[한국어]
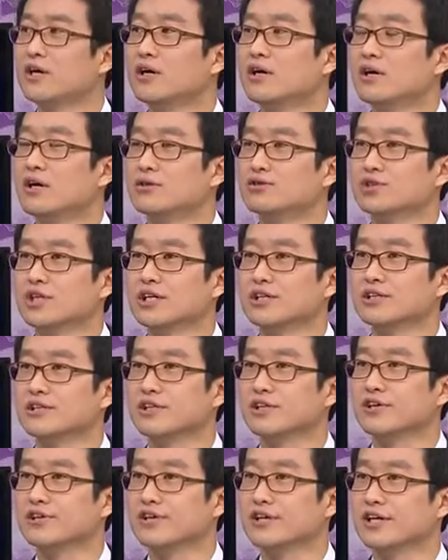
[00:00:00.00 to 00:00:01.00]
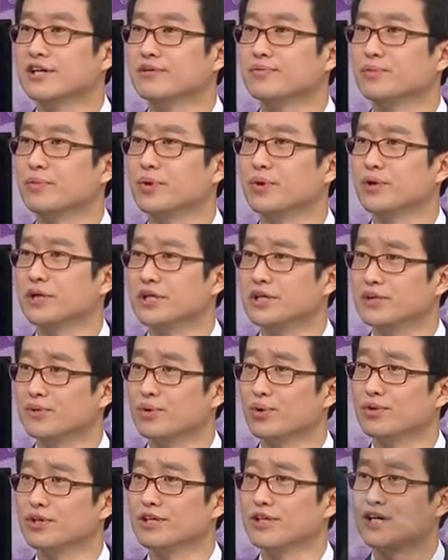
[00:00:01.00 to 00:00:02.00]
어, 최근 일어난 뭐
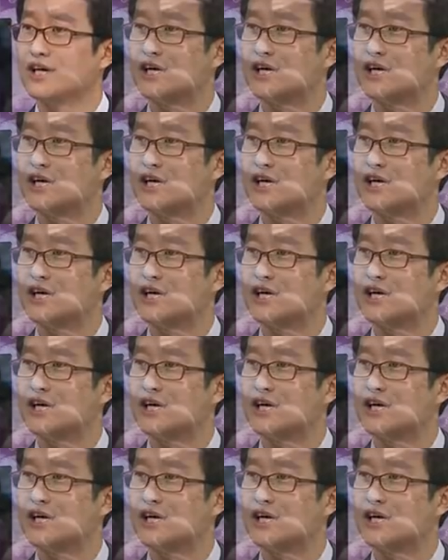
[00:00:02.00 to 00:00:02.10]
일본이나